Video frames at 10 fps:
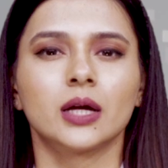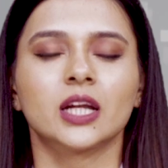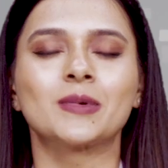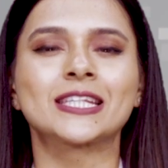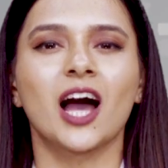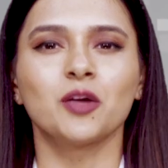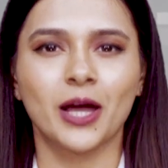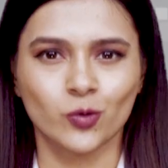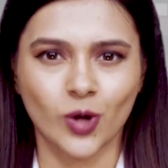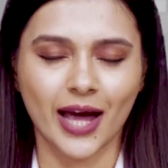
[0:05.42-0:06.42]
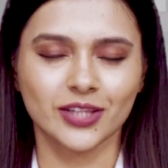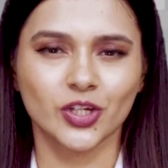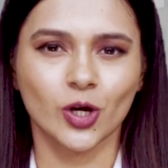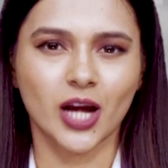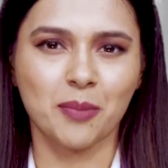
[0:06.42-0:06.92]
नमस्कार मैं हूं
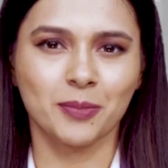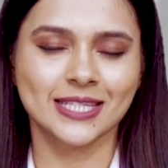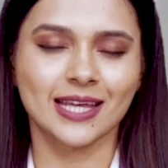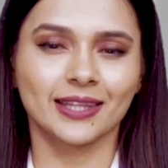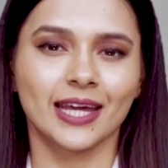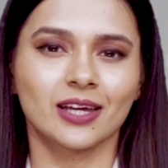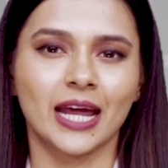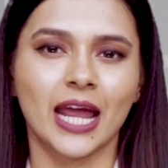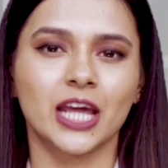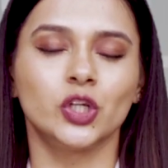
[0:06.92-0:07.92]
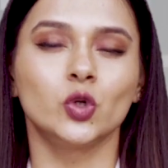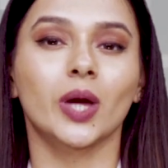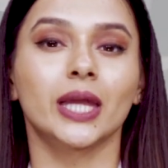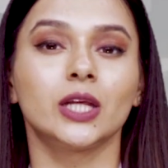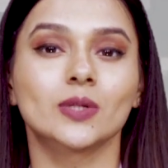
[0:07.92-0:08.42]
गायत्री और आप मेरे साथ देख रहे हैं
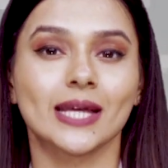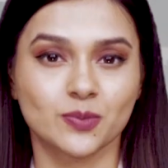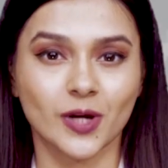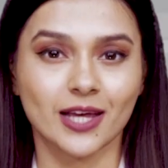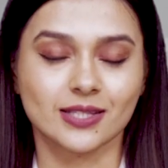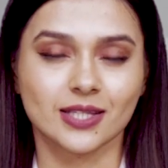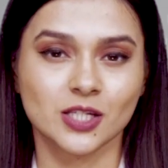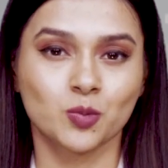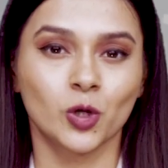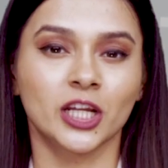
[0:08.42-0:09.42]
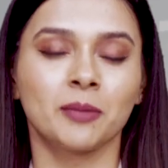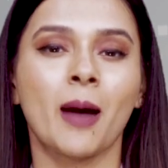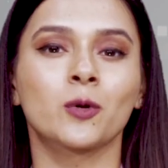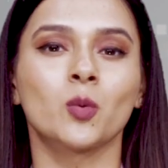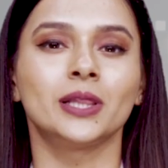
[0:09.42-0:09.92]
यूके न्यूज एक्सप्रेस इस बुलेटिन में
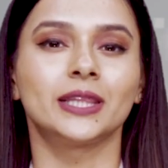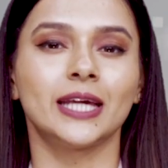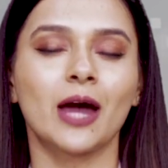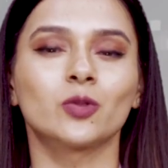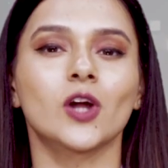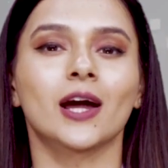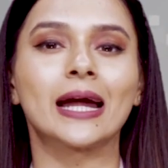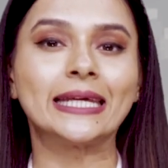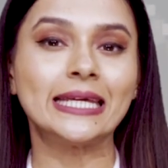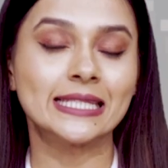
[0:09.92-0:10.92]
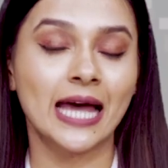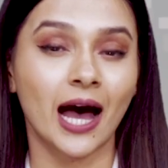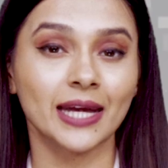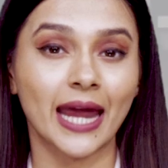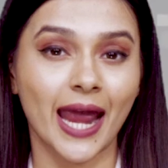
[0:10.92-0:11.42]
आपको मिलती है उत्तराखंड की
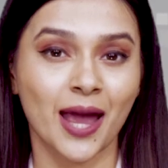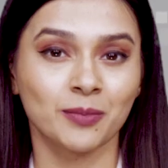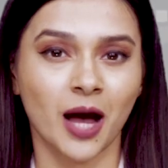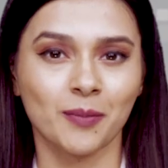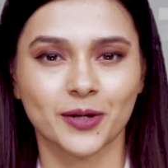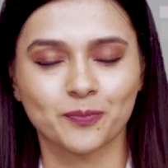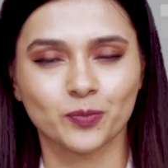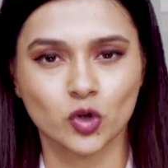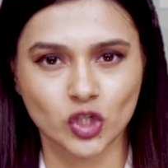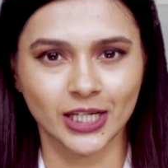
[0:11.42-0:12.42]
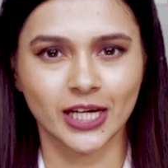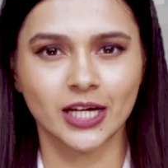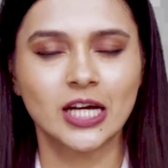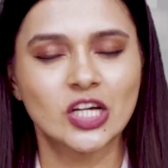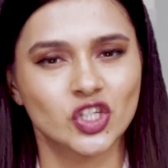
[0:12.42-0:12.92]
हर अहम खबर तो चलिए
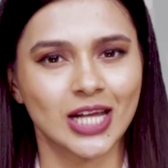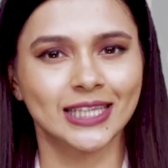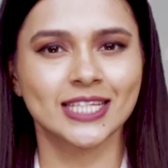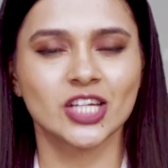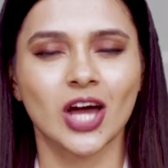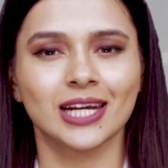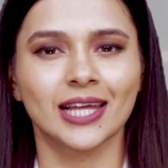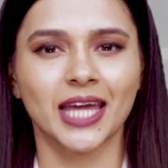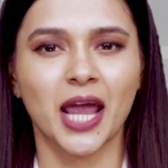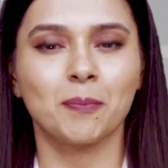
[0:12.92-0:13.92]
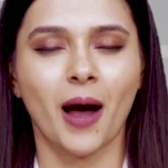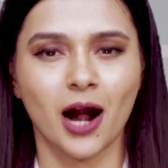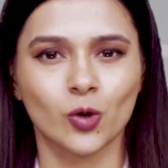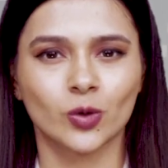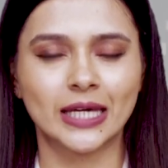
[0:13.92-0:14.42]
जल्दी से जान लेते हैं
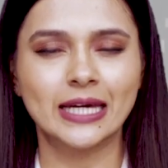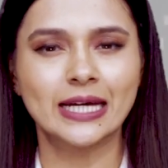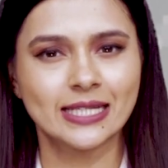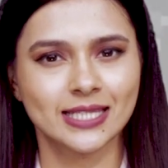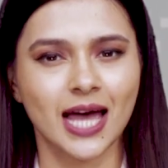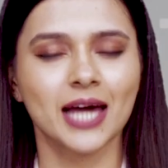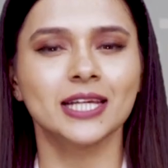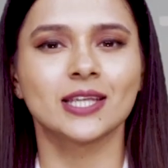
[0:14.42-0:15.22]
पहाड़ों की सारी